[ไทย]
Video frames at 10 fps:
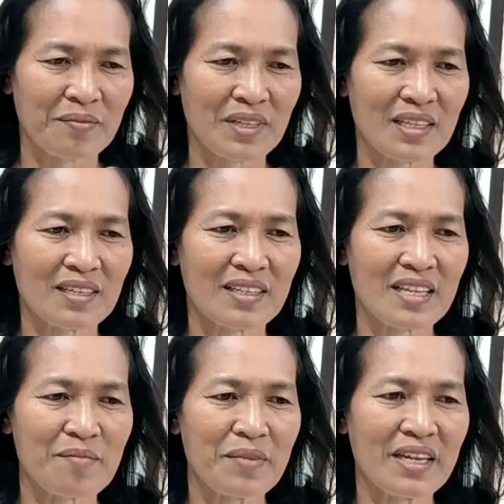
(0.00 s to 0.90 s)
มันตื่น
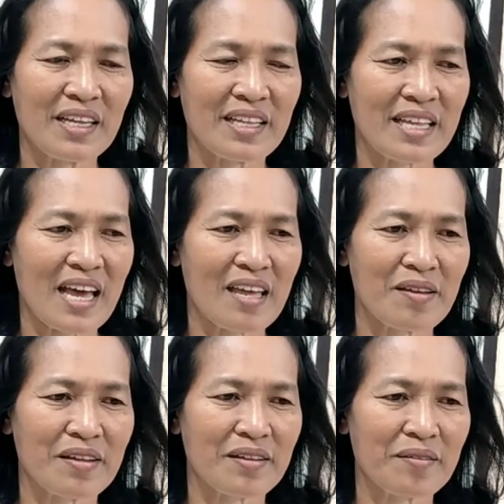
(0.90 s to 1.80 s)
เต้นมันดีใจ
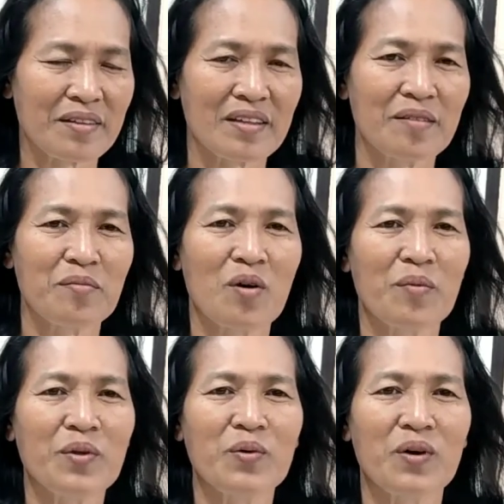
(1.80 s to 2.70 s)
บอก
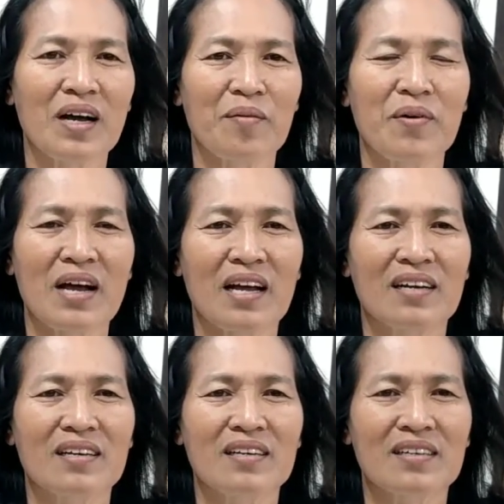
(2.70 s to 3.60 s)
ไม่ถูกค่ะเพราะว่า
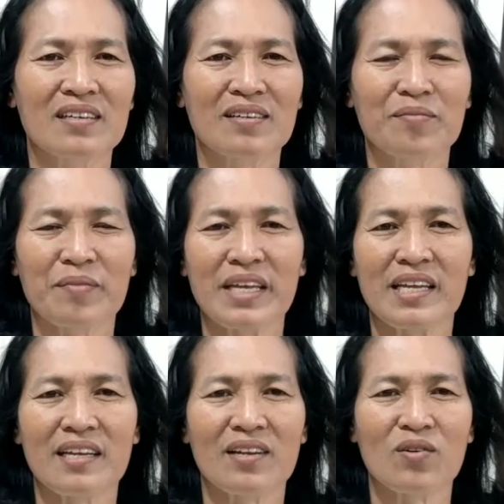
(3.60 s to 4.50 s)
เออไม่คิ
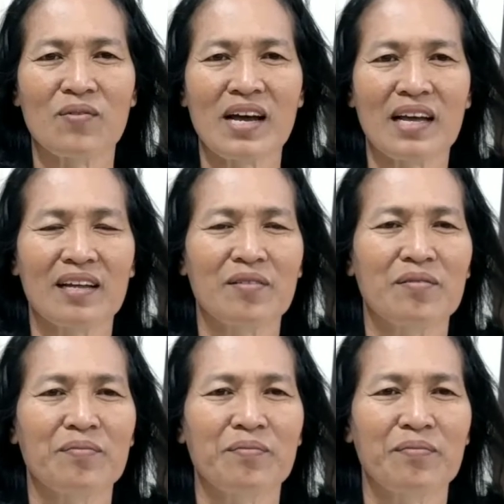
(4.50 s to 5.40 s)
ดเลยเนาะว่า
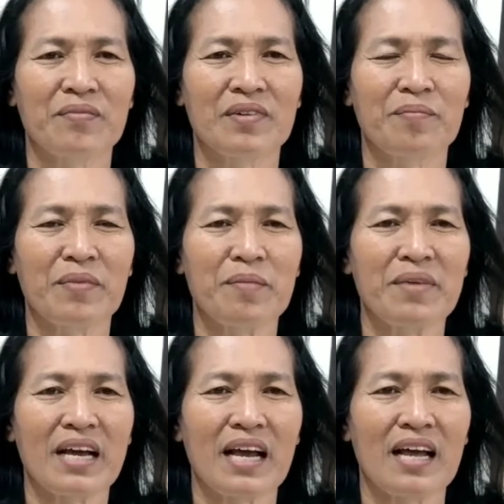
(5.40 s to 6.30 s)
เป็น
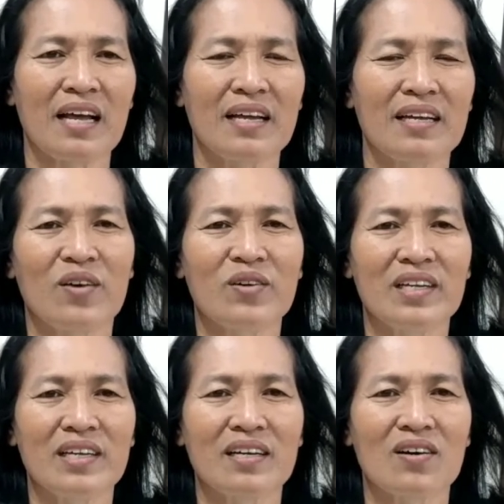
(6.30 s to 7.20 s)
แม่ค้าคนห
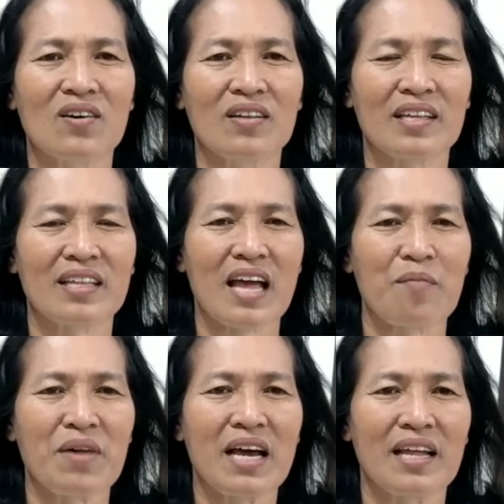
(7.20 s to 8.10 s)
นึ่งก็จะสา
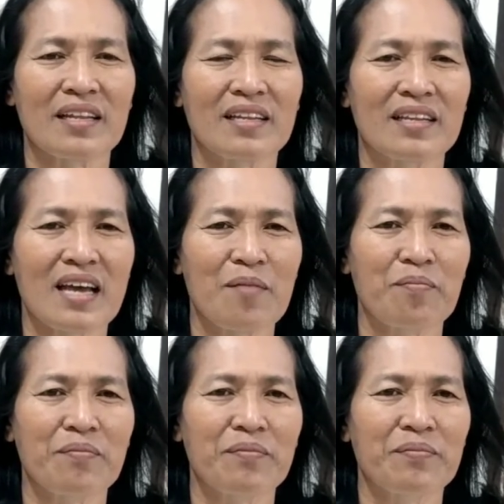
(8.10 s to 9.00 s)
มารถ
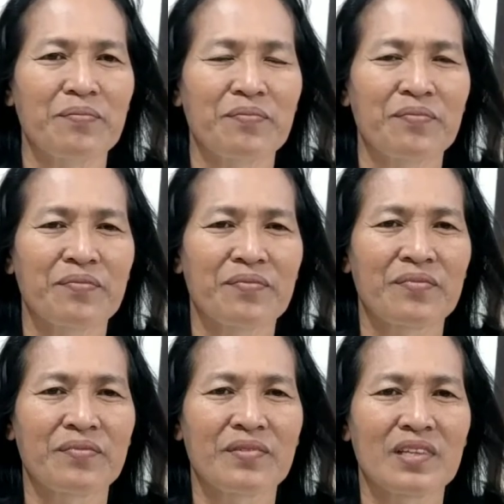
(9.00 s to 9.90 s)

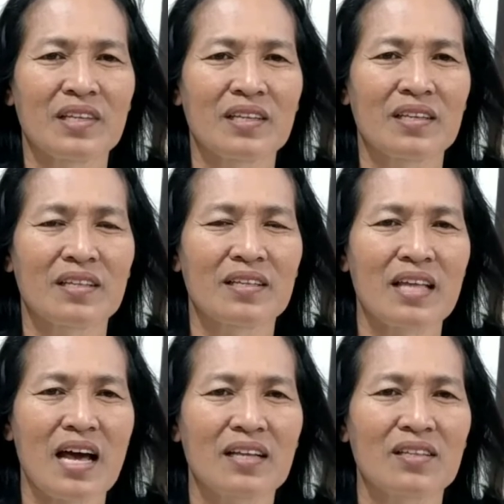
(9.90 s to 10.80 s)
ทำส
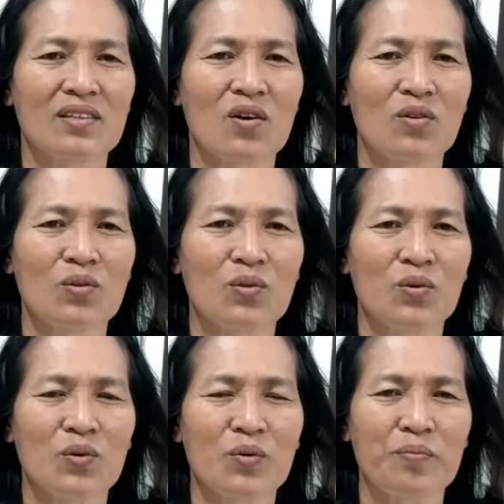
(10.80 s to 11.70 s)
ร้างช่อง
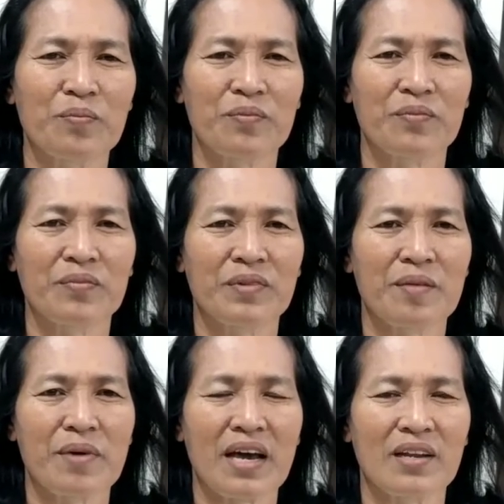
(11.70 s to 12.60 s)
YouTube ให้
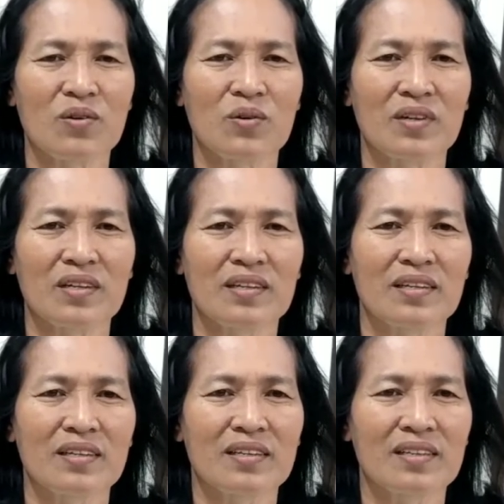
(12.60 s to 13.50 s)
ผ่านกฎ
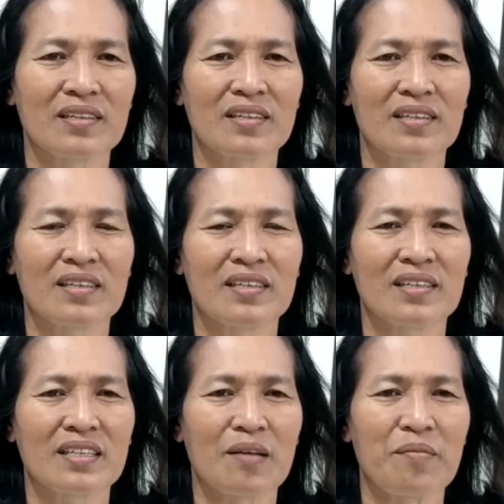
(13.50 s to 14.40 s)

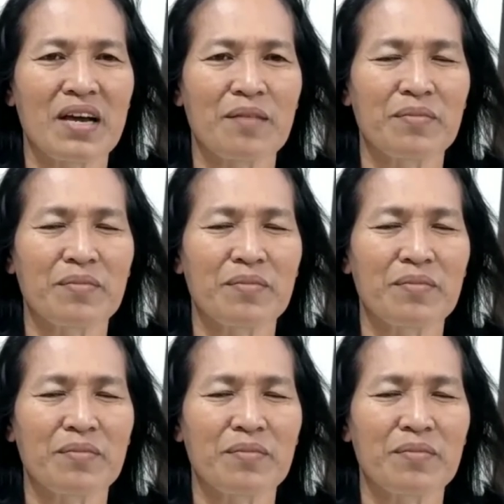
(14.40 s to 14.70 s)
สามารถ